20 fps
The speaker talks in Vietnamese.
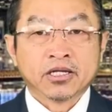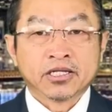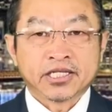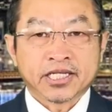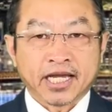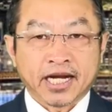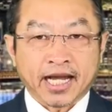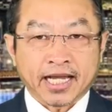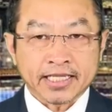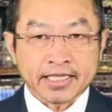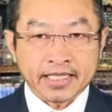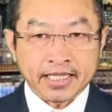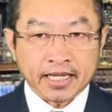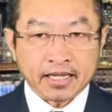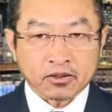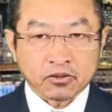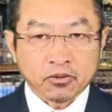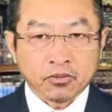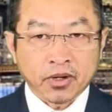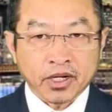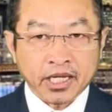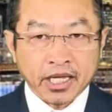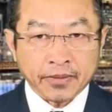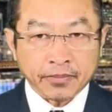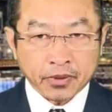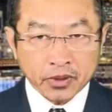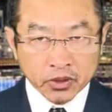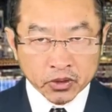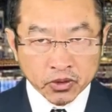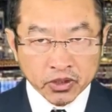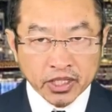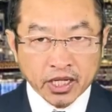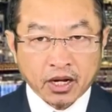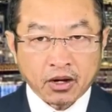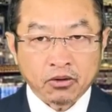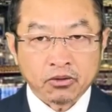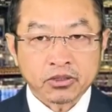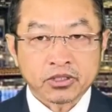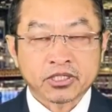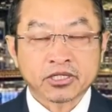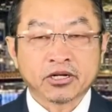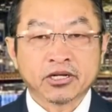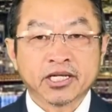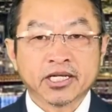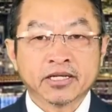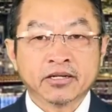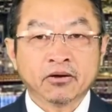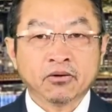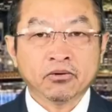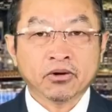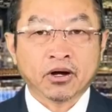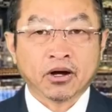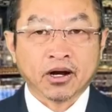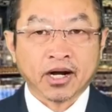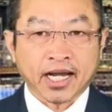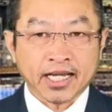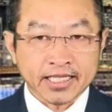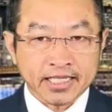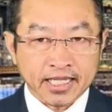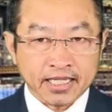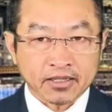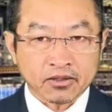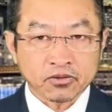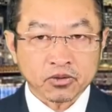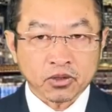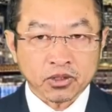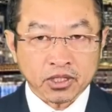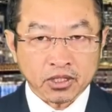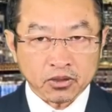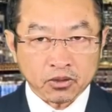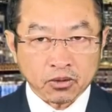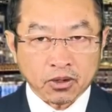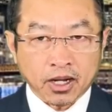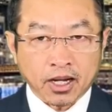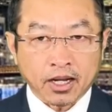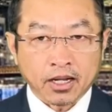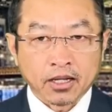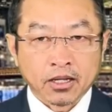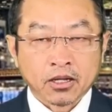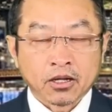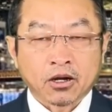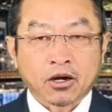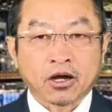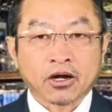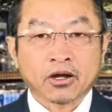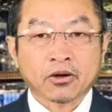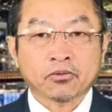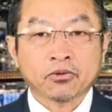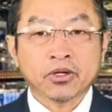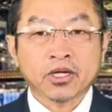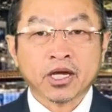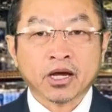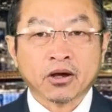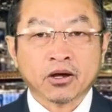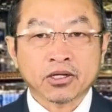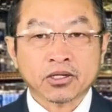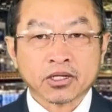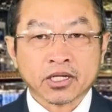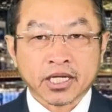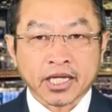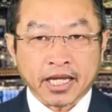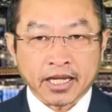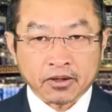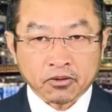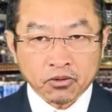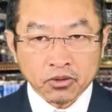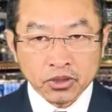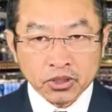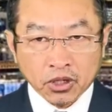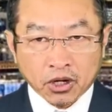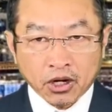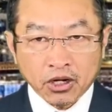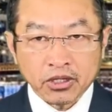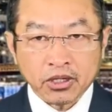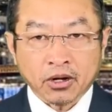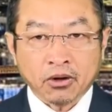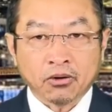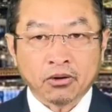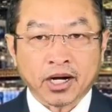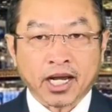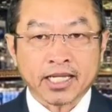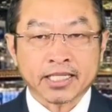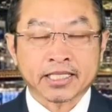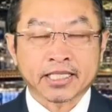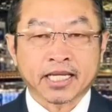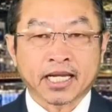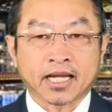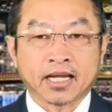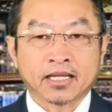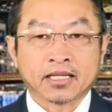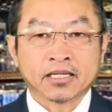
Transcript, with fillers: chỉ là xìa cũng một cái bộ chuẩn đầu trở đi nông nó là xìa tổng thổ tới tua khó nó quý họ cái cuốn sỏi nhớ hồ là xìa